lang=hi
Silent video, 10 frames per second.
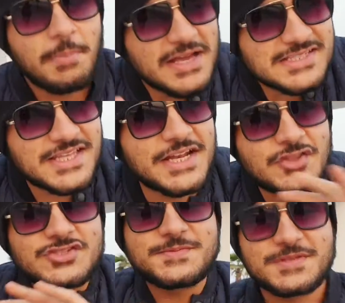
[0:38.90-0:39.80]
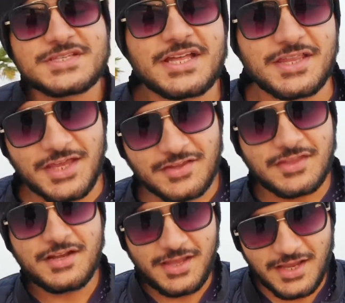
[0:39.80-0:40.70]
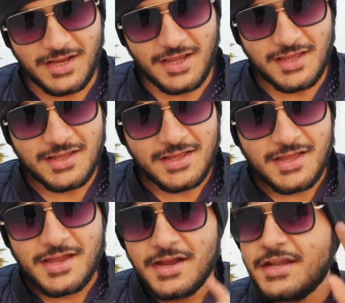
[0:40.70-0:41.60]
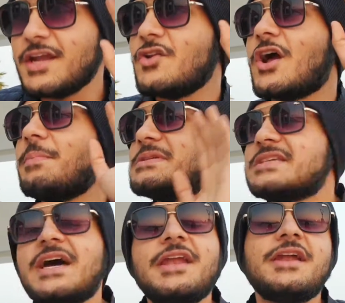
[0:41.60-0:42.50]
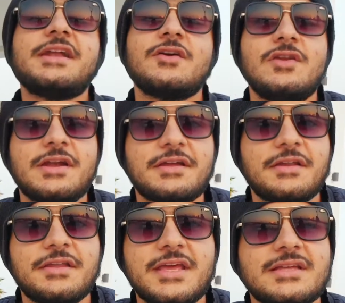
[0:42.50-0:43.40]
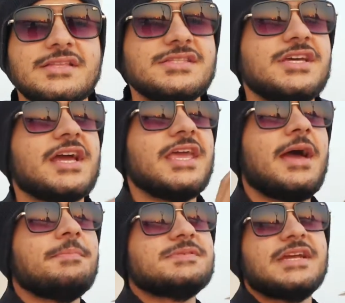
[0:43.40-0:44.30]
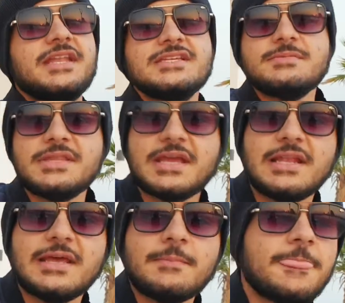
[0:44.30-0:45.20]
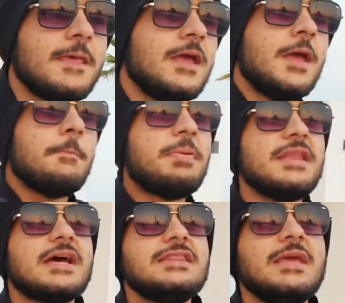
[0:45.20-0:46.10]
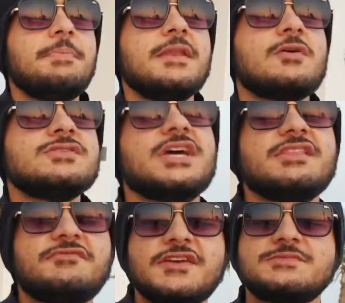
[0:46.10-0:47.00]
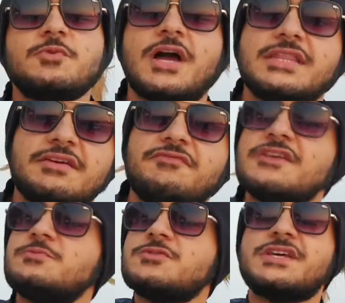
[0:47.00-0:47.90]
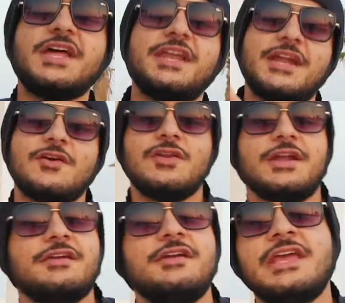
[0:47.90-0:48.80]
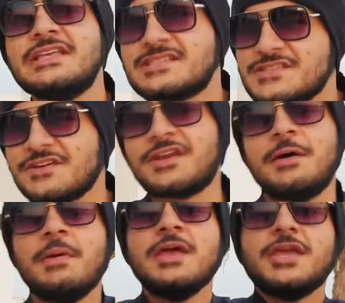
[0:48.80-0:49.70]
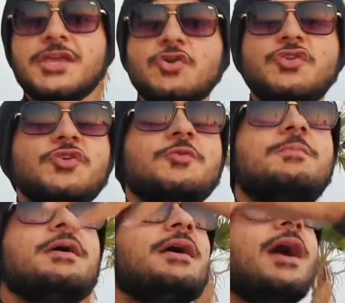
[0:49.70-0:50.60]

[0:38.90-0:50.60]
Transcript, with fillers: पाकिस्तानी तो सबसे ज़्यादा देखते हैं ठीक है ना टिकटॉक आपकी सारी डाटा कलेक्ट कर रही है जाके आप सेटिंग्स में देख लें फिर आती है फिर कौन सी आती है फेसबुक आती है फेसबुक सारी डाटा कलेक्ट कर रही है इंस्टाग्राम यूट्यूब